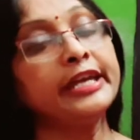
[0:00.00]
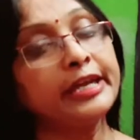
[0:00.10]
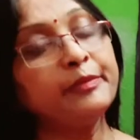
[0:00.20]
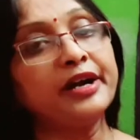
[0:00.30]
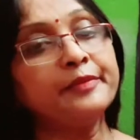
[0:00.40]

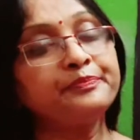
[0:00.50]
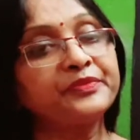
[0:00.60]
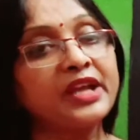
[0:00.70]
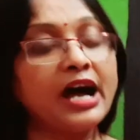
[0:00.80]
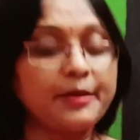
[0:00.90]
এবার
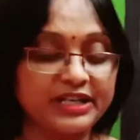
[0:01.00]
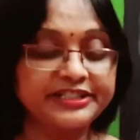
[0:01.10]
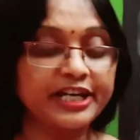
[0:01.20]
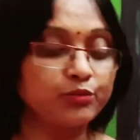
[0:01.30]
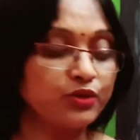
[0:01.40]
আমরা
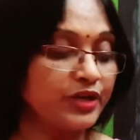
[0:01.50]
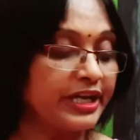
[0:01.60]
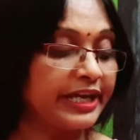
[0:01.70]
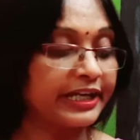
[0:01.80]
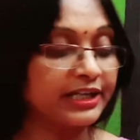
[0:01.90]
জানব
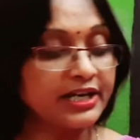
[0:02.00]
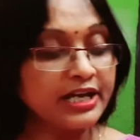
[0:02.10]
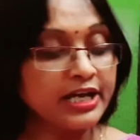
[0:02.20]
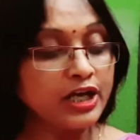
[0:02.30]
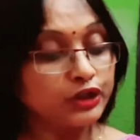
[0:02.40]
এখানকার
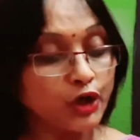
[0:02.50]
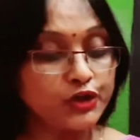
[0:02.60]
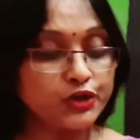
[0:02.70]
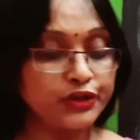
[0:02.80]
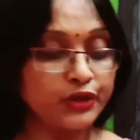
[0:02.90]

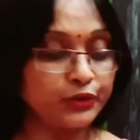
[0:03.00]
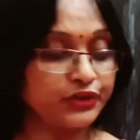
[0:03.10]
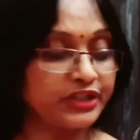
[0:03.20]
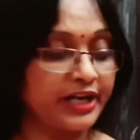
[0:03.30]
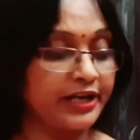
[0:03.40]
দর্শনীয়
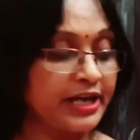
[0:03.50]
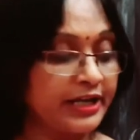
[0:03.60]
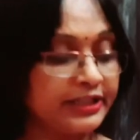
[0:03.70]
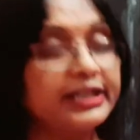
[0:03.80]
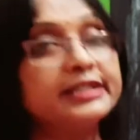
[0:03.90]
স্থান
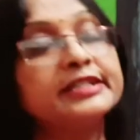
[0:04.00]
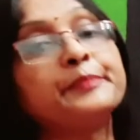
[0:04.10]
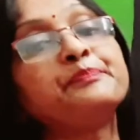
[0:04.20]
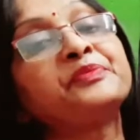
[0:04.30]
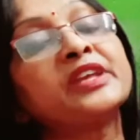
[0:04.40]
ঠিক আছে
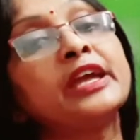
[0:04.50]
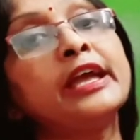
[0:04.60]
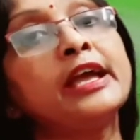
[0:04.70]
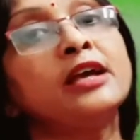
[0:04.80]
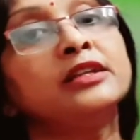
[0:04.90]

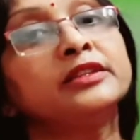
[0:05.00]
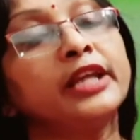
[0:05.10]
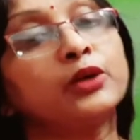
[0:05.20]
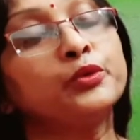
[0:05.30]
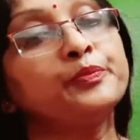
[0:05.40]

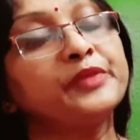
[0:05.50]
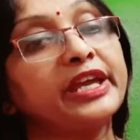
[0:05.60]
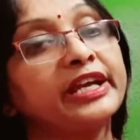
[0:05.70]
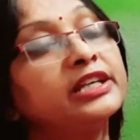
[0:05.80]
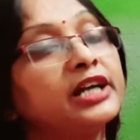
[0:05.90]
দেখো
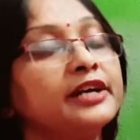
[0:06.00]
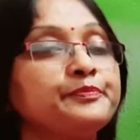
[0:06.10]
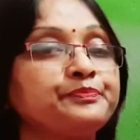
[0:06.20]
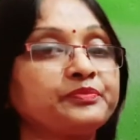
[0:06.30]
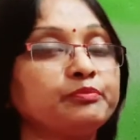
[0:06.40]
এখানকার
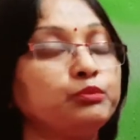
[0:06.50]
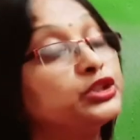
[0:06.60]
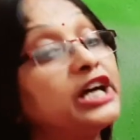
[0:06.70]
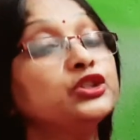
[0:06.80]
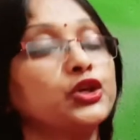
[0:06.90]

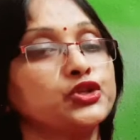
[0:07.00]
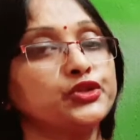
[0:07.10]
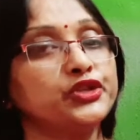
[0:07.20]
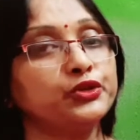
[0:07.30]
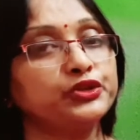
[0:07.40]
প্রধান
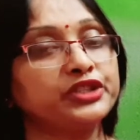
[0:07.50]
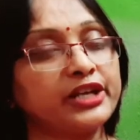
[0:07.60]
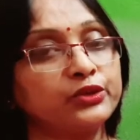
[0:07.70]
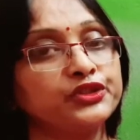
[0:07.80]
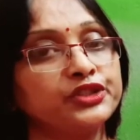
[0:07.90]
দর্শনীয় স্থান
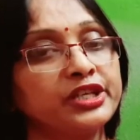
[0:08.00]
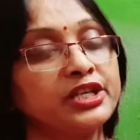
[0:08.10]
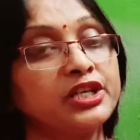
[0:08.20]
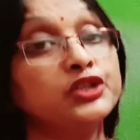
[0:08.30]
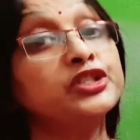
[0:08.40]
হচ্ছে
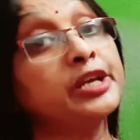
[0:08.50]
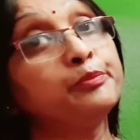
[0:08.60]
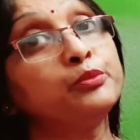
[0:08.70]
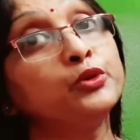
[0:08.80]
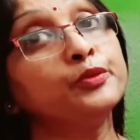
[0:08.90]

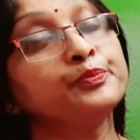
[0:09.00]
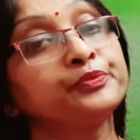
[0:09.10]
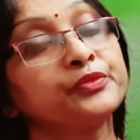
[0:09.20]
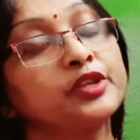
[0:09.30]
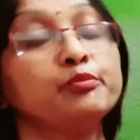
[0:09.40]
শিবপুর
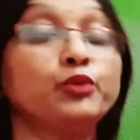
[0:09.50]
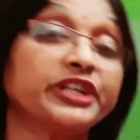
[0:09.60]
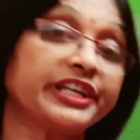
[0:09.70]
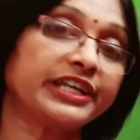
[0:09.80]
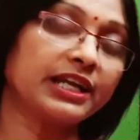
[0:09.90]

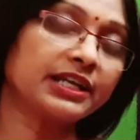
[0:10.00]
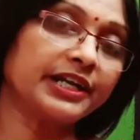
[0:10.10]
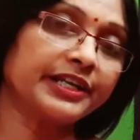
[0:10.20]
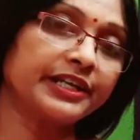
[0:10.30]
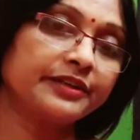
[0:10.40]
বোটানিক্যাল
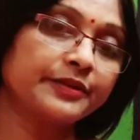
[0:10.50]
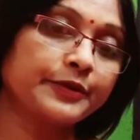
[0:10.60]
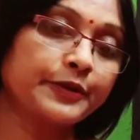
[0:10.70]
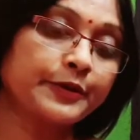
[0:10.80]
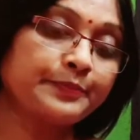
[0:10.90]
গার্ডেন
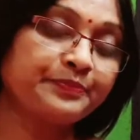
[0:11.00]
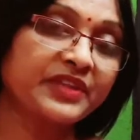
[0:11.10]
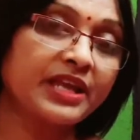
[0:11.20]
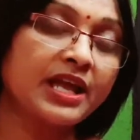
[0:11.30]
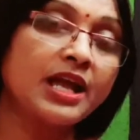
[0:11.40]

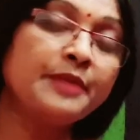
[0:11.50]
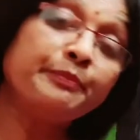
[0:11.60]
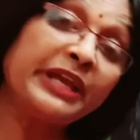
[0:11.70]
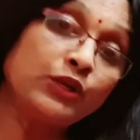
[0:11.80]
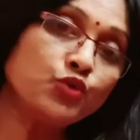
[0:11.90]

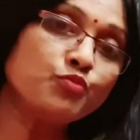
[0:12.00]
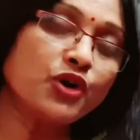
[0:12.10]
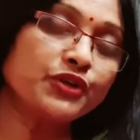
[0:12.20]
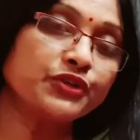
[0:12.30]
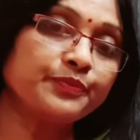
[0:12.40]
বেলুর
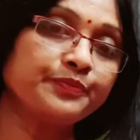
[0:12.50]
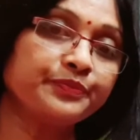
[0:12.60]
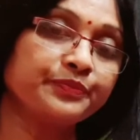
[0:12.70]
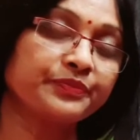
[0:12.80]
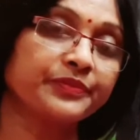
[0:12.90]
মঠ
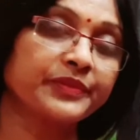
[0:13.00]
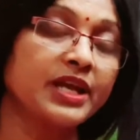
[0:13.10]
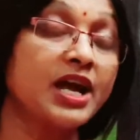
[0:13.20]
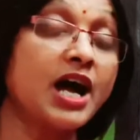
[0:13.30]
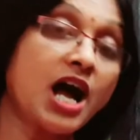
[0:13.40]

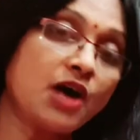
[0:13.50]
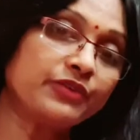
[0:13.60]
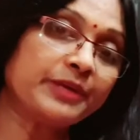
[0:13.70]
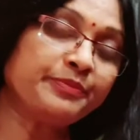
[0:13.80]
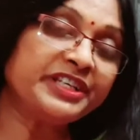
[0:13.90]

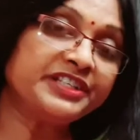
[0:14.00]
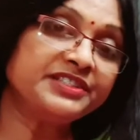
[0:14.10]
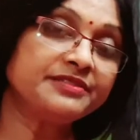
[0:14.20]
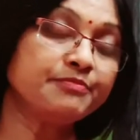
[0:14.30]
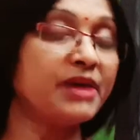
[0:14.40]
হাওড়া ব্রিজ
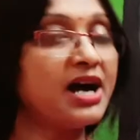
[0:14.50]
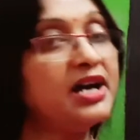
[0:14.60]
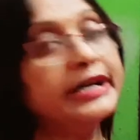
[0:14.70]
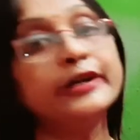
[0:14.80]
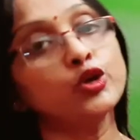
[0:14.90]
বা
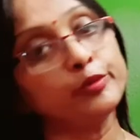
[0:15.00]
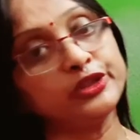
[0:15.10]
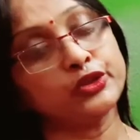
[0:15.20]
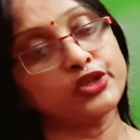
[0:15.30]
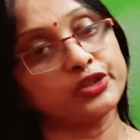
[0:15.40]

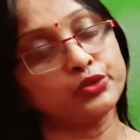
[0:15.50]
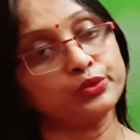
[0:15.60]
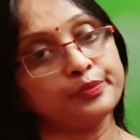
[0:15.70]
রবীন্দ্র সেতু